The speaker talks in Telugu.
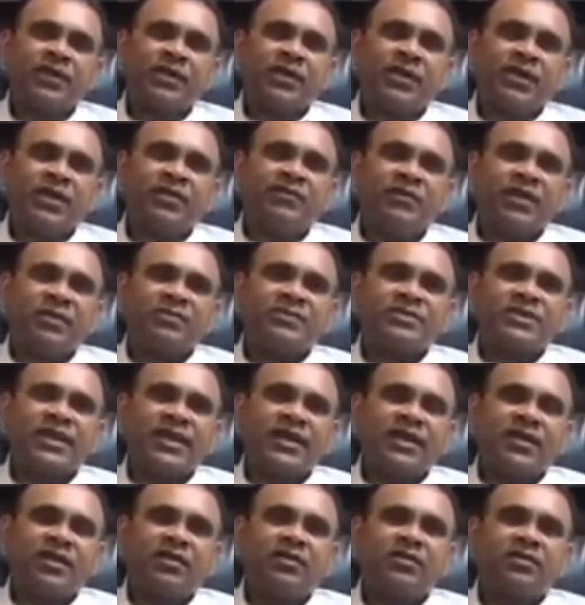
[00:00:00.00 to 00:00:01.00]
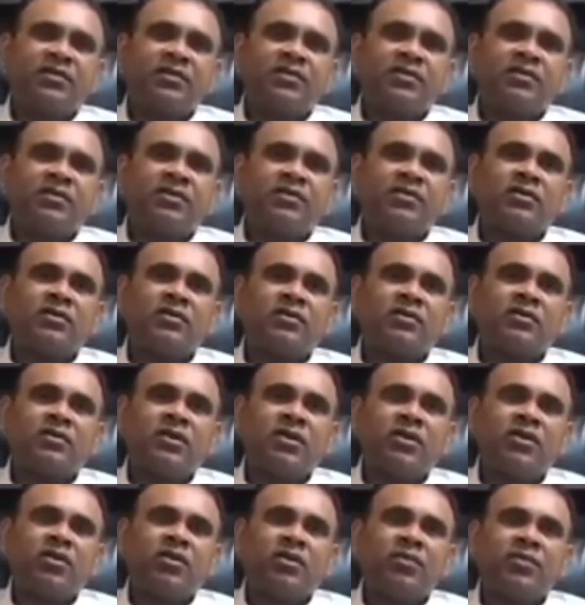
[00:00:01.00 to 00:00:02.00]
ఈ
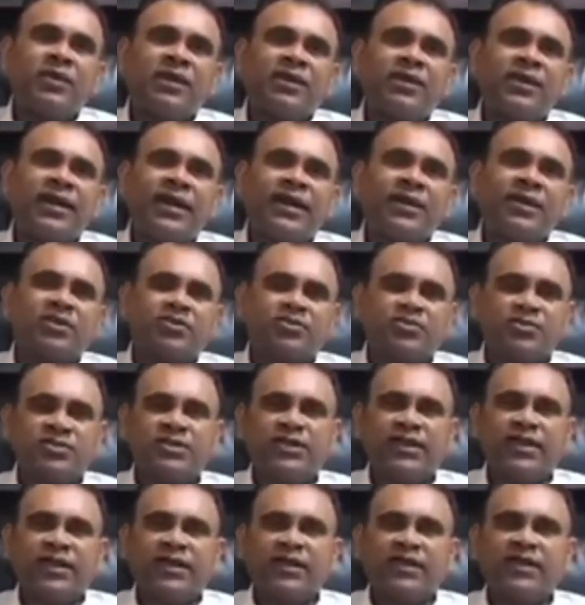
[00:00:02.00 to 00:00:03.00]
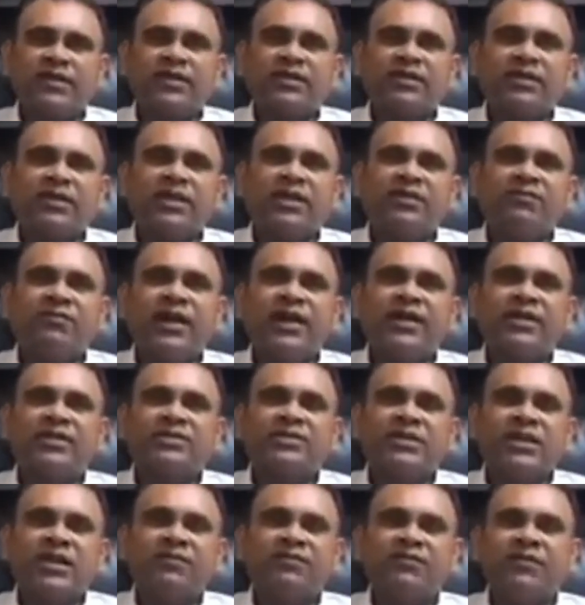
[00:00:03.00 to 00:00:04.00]
వెబ్సైట్లో మన డేటా చూస్తే ఈ వైరస్
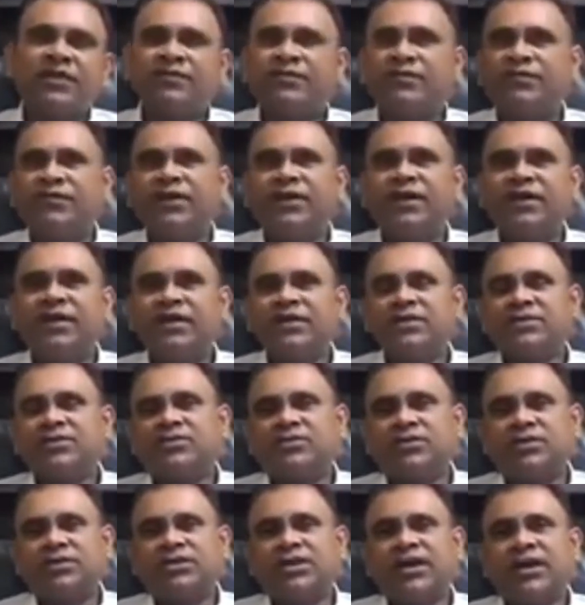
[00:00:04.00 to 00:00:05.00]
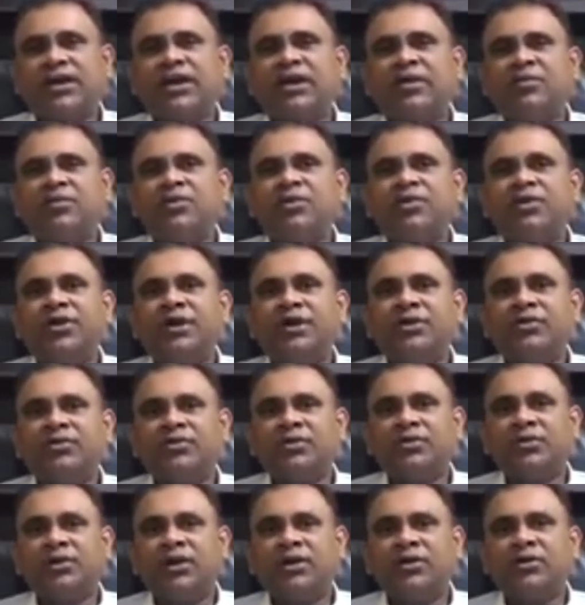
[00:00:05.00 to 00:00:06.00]
ఎవ్రీ ఫిఫ్టీన్ డేస్కి ఒకసారి మ్యూటేట్
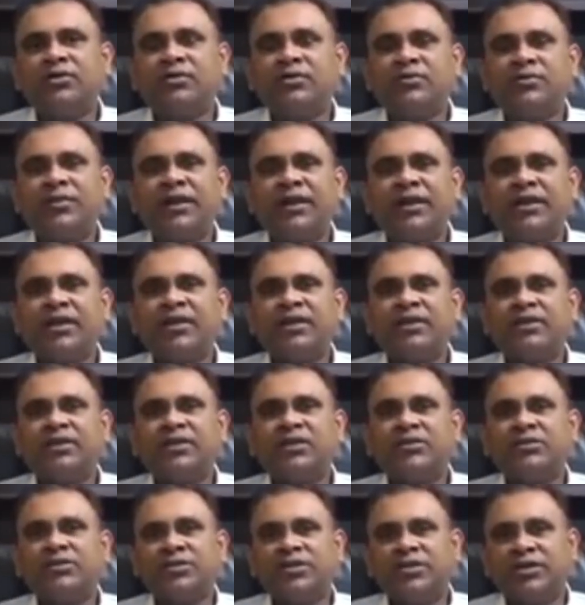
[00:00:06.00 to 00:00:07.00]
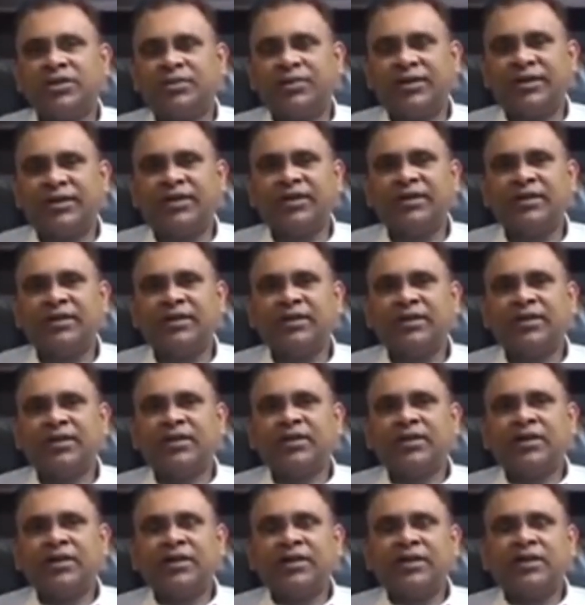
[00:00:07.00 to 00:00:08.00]
అవుతున్నట్టు మనకి తెలుస్తుంది తెలుస్తుందన్నమాట
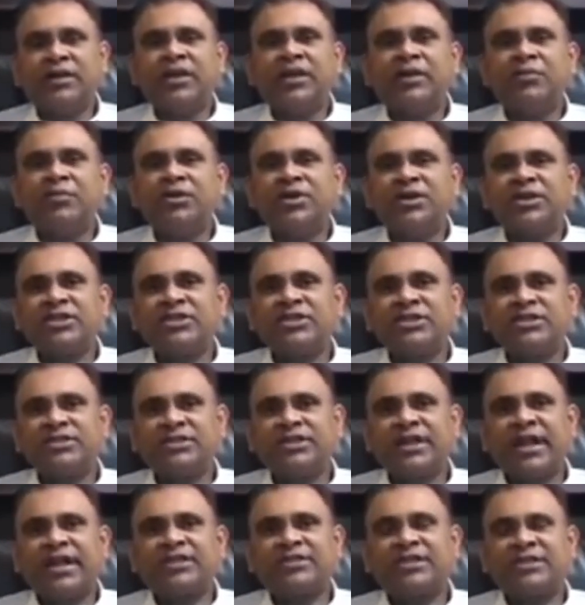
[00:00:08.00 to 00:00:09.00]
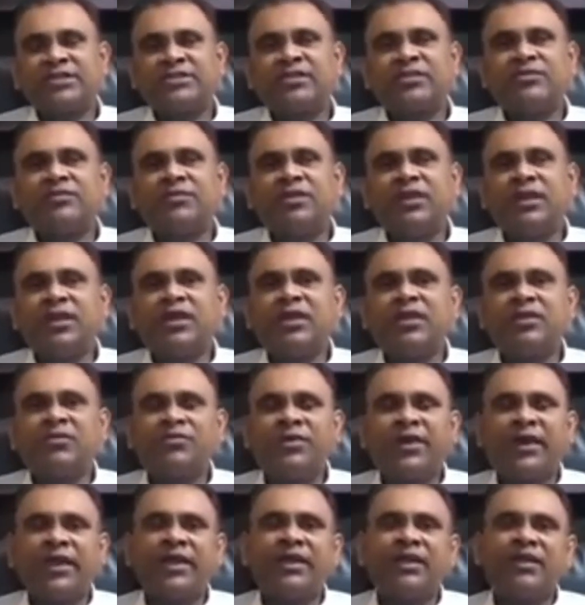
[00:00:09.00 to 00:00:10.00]
ఈ మ్యూటేషన్స్ ట్రాక్ చేస్తాం వలన
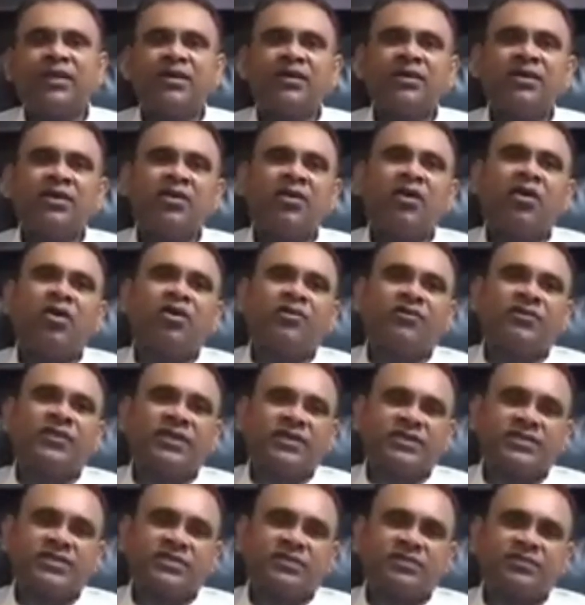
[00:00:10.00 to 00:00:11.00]
వీ కెన్ లెర్న్ లాట్ ఆఫ్ థింగ్స్